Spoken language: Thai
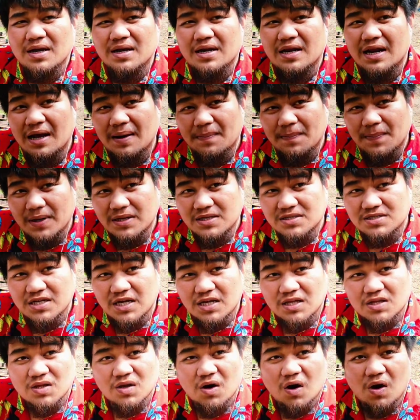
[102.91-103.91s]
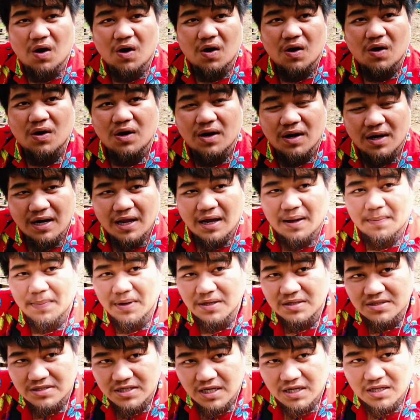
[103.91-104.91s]
นะเป็นเซต ต่อนะเป็
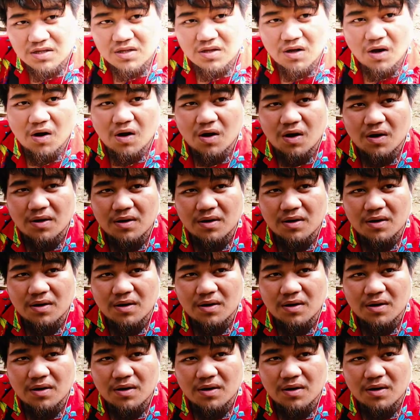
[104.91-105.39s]
นเซต ต่อ